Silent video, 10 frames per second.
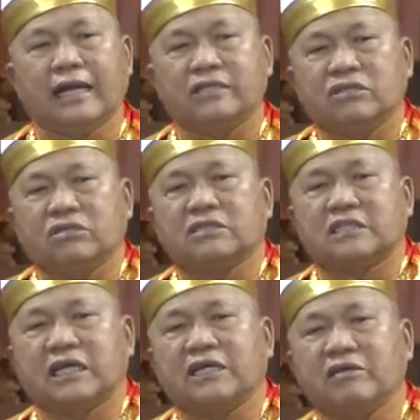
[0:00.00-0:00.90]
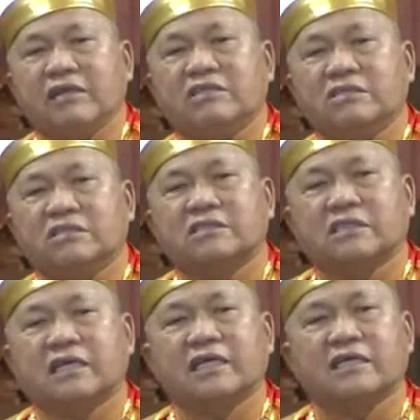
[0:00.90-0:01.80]
来做解冤释
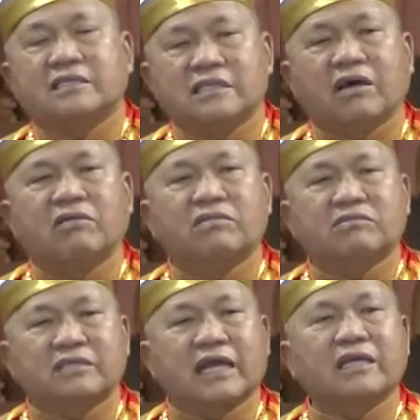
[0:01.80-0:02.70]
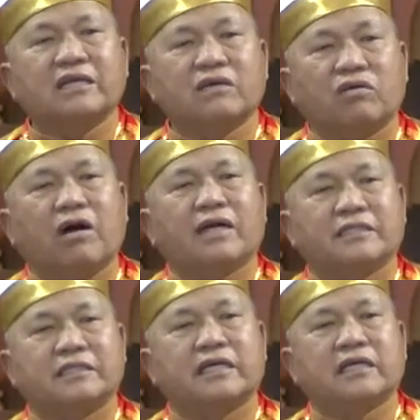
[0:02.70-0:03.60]
结、消灾化
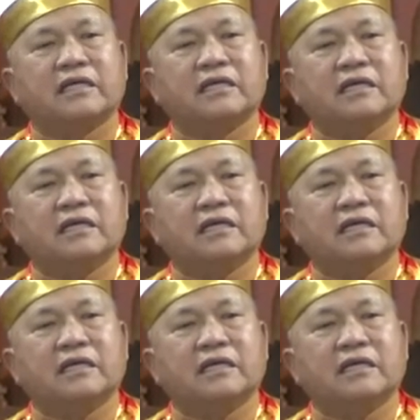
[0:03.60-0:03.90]
解。